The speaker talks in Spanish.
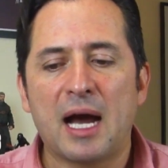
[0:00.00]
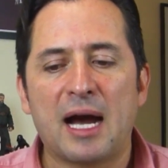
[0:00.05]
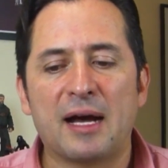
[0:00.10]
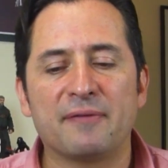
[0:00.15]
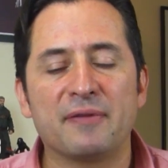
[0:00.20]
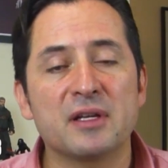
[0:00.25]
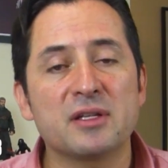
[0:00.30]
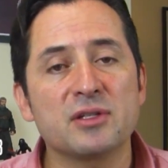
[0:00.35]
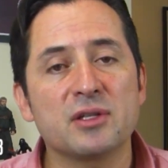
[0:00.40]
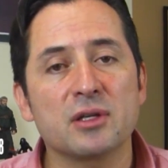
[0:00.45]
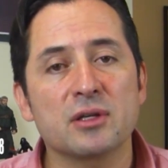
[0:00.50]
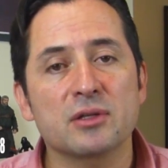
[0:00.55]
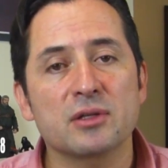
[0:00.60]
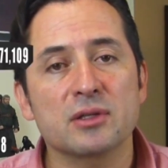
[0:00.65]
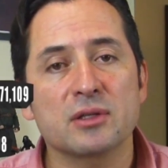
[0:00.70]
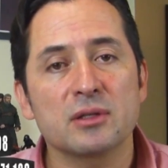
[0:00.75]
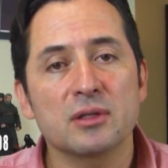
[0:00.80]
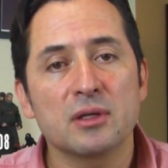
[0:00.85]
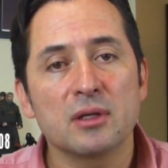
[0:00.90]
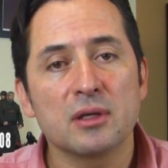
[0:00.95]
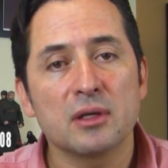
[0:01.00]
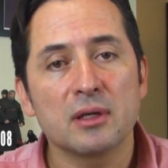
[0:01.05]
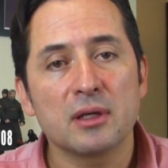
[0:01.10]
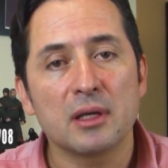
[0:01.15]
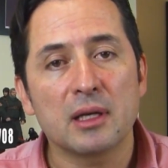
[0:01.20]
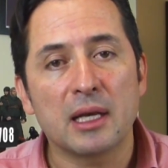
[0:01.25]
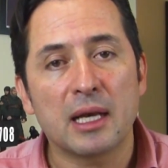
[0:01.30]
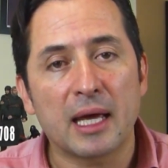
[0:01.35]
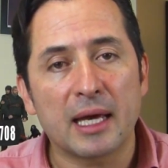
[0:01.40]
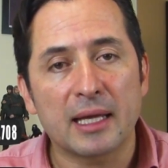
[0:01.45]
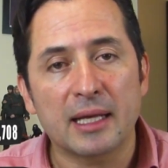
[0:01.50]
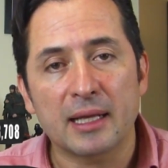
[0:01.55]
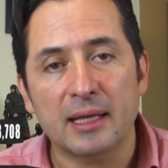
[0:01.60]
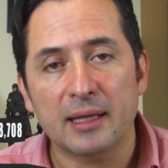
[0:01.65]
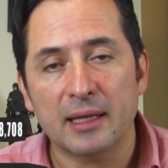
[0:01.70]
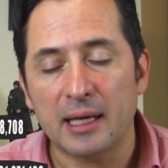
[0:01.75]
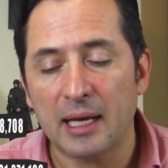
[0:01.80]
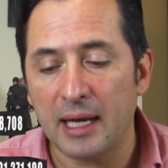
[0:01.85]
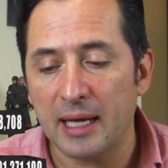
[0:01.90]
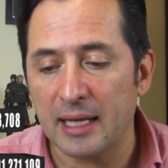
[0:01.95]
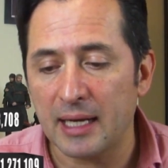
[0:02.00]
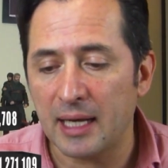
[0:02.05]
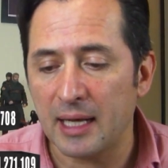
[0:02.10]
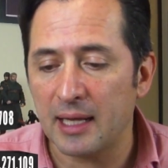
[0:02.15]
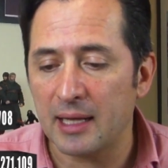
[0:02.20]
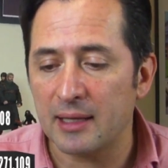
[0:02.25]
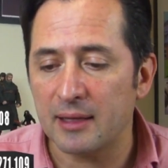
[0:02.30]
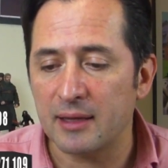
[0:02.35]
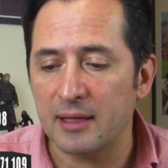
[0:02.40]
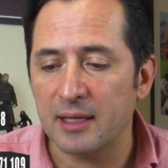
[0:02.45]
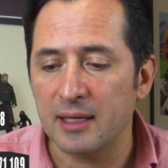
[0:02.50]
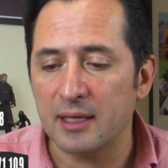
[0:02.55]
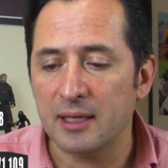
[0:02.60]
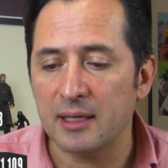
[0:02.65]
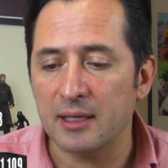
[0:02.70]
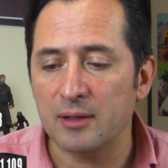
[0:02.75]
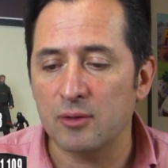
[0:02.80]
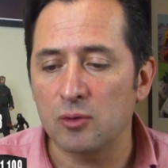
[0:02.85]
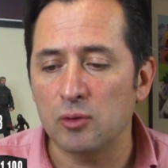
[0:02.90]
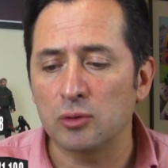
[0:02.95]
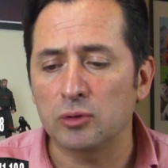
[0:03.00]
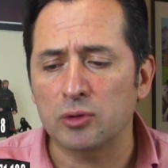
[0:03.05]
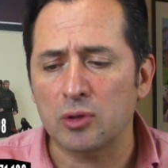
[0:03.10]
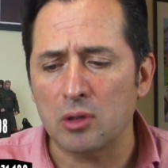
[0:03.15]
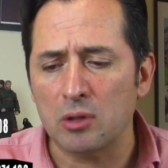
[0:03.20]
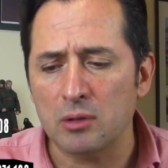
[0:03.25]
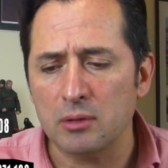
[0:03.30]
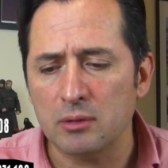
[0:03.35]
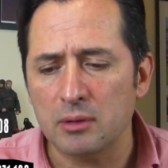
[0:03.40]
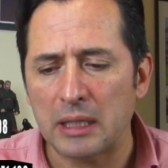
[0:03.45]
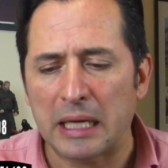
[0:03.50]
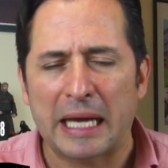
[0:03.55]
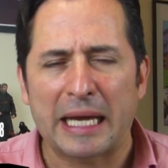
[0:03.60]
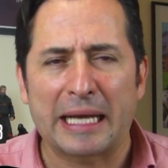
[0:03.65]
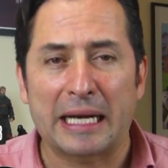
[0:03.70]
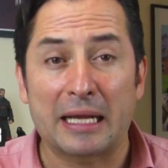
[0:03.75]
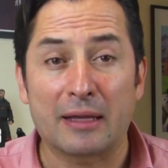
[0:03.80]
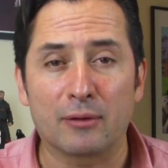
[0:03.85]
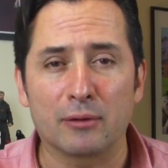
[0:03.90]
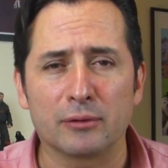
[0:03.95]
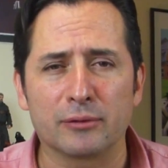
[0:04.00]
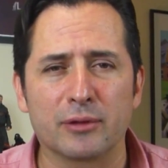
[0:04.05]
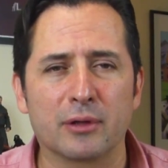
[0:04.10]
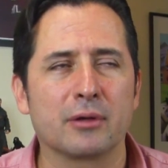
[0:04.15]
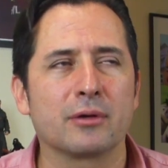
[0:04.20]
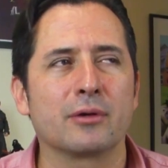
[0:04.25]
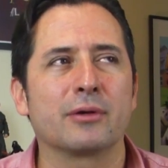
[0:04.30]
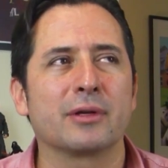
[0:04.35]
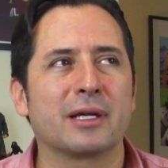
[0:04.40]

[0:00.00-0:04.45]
Avengers, la era, de Ultron, la era de Ultron,